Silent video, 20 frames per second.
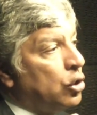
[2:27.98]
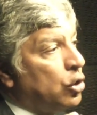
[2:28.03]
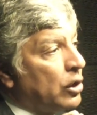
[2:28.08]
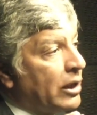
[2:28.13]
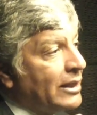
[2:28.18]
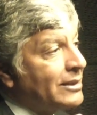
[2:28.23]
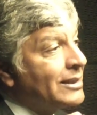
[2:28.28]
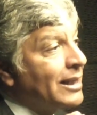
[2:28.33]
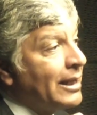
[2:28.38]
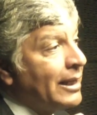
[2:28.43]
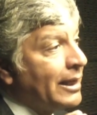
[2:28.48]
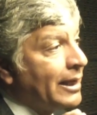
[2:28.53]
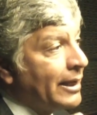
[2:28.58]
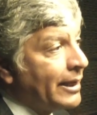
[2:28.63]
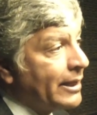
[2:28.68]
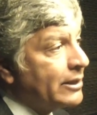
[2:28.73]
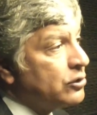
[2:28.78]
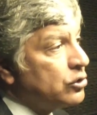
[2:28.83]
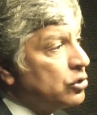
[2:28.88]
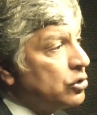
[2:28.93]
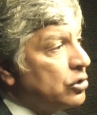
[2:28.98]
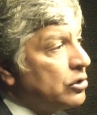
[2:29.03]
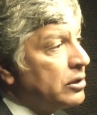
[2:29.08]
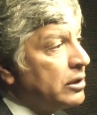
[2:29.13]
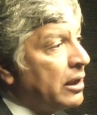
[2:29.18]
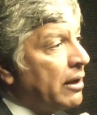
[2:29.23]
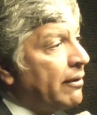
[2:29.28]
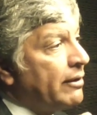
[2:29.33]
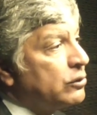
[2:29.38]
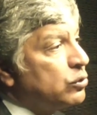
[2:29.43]
lo que es el
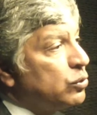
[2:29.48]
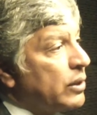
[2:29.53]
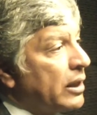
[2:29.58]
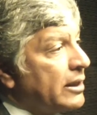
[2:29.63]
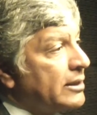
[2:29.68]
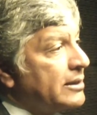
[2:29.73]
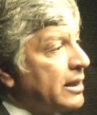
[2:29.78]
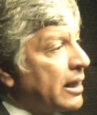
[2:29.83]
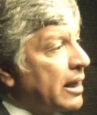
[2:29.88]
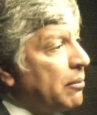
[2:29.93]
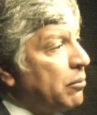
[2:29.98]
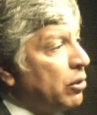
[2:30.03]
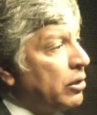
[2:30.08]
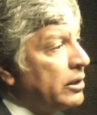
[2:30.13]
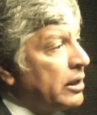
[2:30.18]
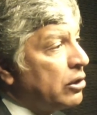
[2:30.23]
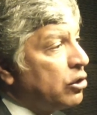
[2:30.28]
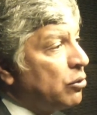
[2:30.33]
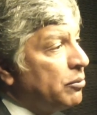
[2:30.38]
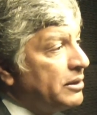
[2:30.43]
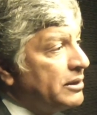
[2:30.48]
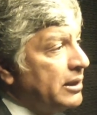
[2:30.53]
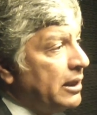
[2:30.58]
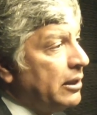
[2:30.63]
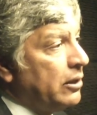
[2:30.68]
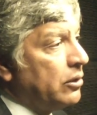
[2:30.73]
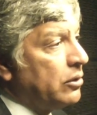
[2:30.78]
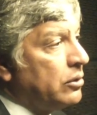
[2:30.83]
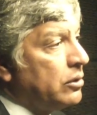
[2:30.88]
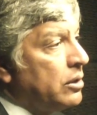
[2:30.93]
ingreso de la basura que sacamos en el
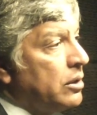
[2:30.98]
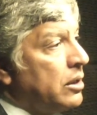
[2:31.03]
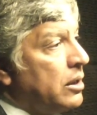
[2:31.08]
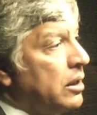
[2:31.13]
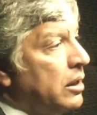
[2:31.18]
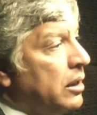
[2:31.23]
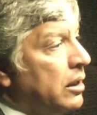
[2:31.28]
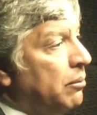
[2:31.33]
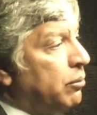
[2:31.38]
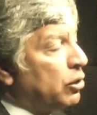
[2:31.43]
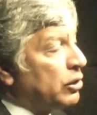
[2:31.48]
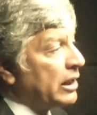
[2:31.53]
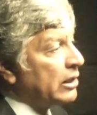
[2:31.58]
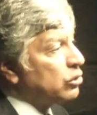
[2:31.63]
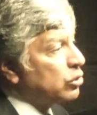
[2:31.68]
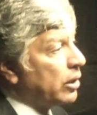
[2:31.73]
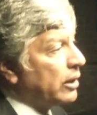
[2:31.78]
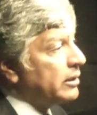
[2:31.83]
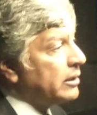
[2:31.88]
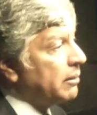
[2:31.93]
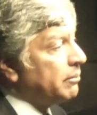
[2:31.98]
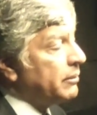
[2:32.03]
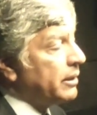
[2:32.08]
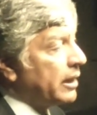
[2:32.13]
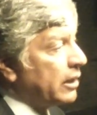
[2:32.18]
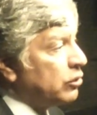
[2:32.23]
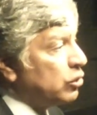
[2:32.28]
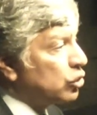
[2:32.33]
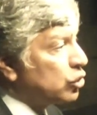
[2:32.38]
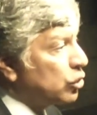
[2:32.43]
domicilio y por lo tanto ahí
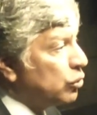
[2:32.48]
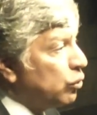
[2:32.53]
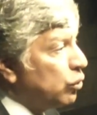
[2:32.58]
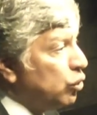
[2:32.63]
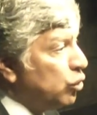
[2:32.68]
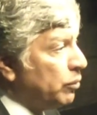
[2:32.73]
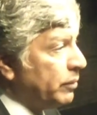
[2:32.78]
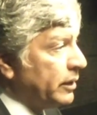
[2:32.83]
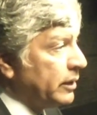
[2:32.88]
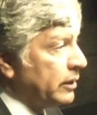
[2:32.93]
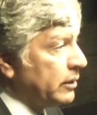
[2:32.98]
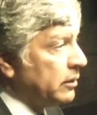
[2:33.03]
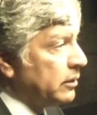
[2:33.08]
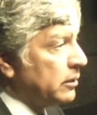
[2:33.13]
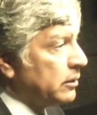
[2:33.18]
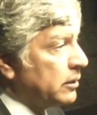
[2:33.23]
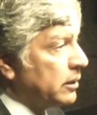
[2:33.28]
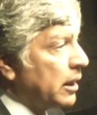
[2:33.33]
también hay otro volumen.